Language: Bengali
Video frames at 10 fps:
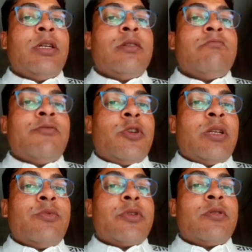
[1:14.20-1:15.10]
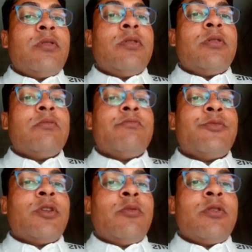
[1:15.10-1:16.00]
পরের প্রশ্ন
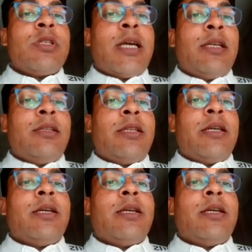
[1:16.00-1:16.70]
ভ্রমণ সাহিত্যে